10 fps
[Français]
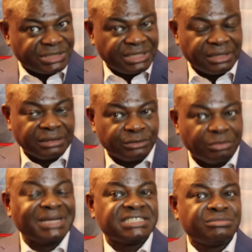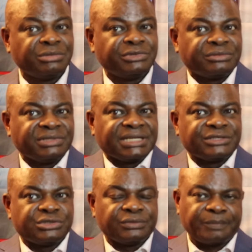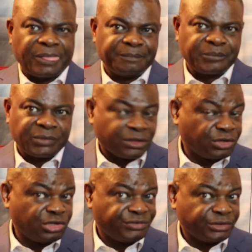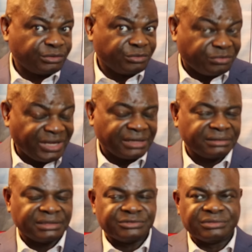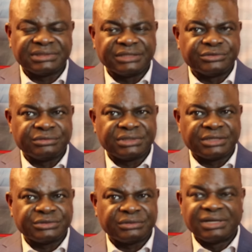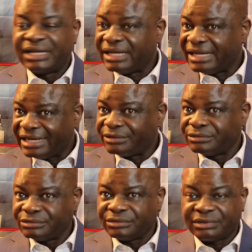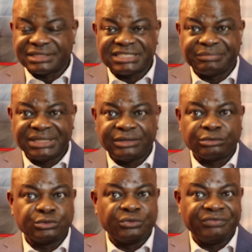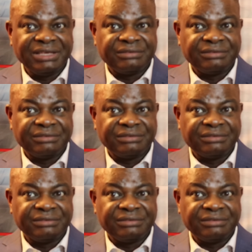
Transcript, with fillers: du président Rikona Bédier. On peut parler de peur et de dictature en Côte d'Ivoire.